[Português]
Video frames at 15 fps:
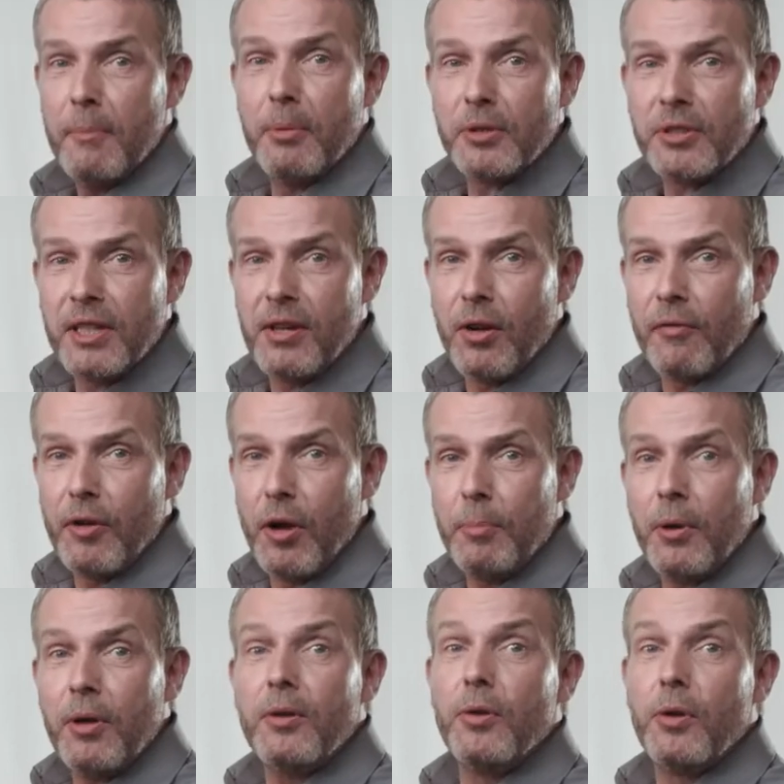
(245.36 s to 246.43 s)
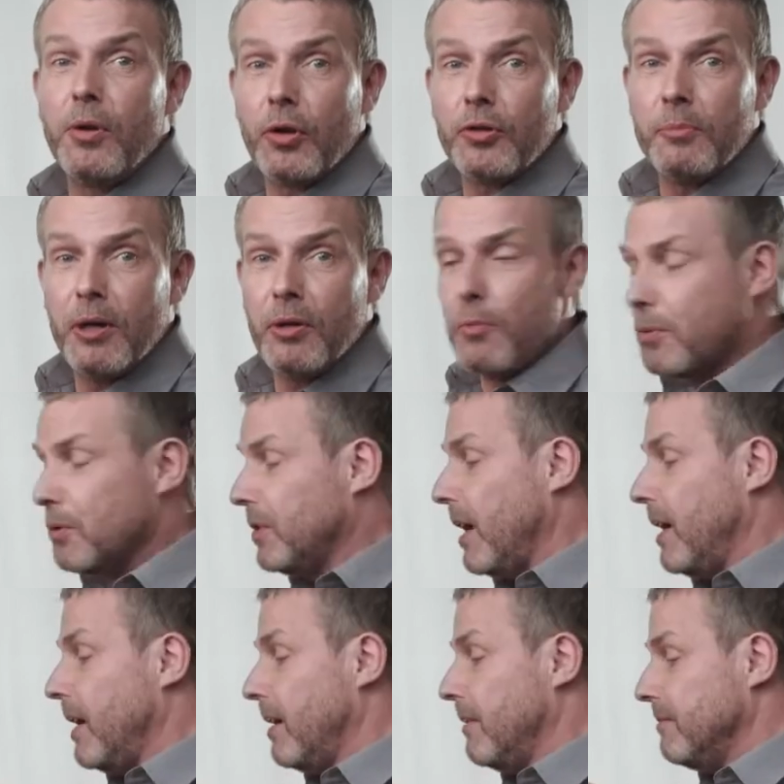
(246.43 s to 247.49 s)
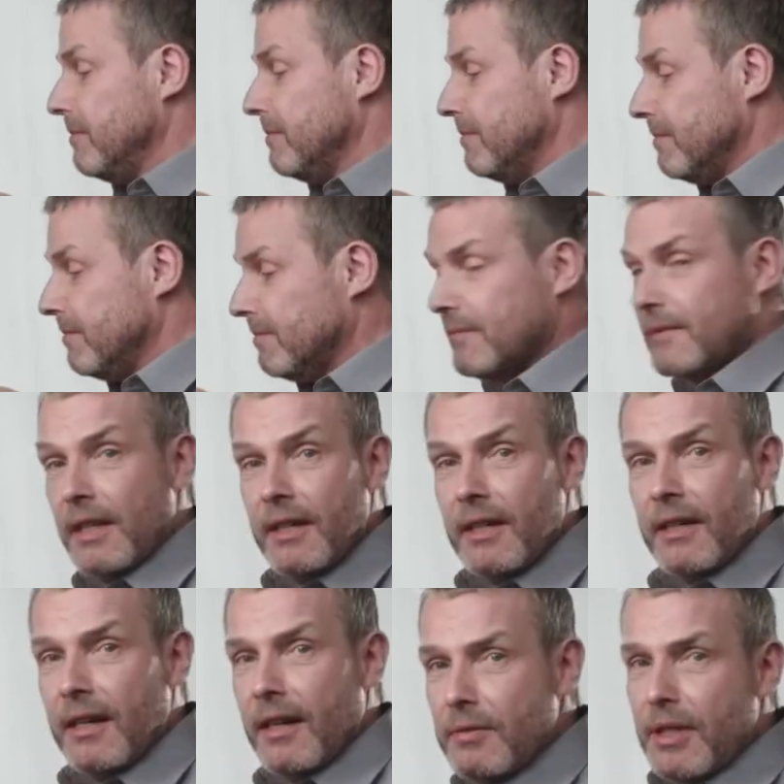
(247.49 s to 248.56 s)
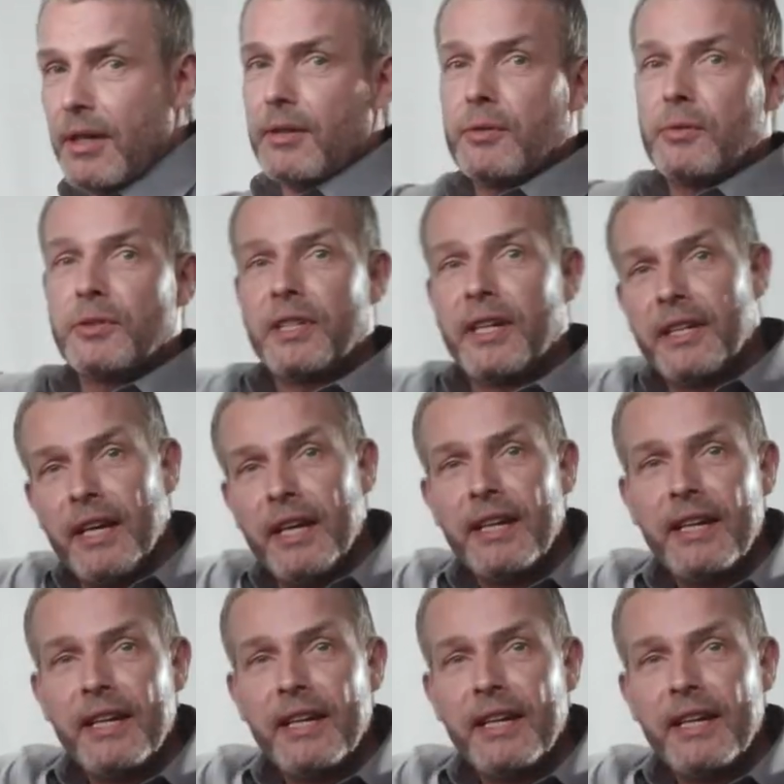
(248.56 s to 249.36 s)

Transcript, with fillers: é grave. Pode enviar o envelope no dia seguinte, o mais tardar. Assim, já